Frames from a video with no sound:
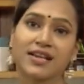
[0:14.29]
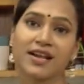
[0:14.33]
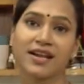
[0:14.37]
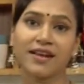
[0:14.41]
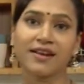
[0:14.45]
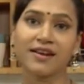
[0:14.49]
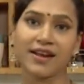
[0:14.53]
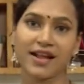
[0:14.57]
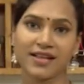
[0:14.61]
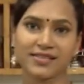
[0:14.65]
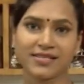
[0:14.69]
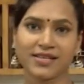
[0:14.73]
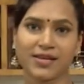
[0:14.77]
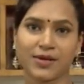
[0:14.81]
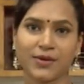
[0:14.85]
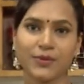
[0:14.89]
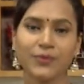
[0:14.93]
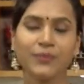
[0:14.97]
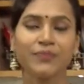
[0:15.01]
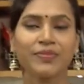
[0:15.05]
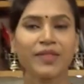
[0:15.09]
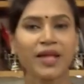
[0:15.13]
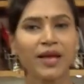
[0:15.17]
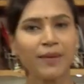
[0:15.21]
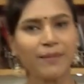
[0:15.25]
గారు రాశారు
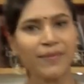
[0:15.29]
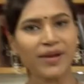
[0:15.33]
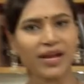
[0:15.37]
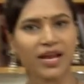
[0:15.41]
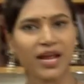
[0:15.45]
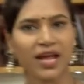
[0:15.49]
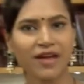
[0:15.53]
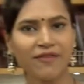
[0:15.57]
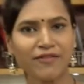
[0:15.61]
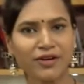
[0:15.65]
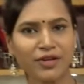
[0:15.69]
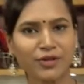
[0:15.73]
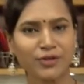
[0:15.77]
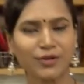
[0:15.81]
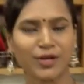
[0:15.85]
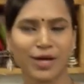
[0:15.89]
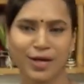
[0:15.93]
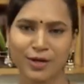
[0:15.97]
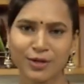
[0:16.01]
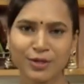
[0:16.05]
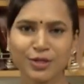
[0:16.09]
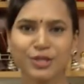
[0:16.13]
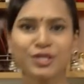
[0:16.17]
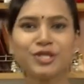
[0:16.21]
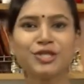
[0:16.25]
మరి
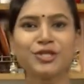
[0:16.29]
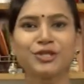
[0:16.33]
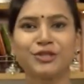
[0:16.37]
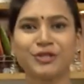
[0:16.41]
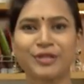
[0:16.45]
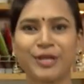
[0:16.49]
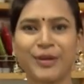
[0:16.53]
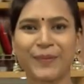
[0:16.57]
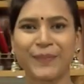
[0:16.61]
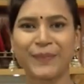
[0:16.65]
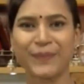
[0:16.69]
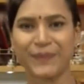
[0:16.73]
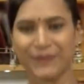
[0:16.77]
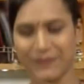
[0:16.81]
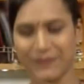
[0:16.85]
ఏమంటున్నారో చూద్దాం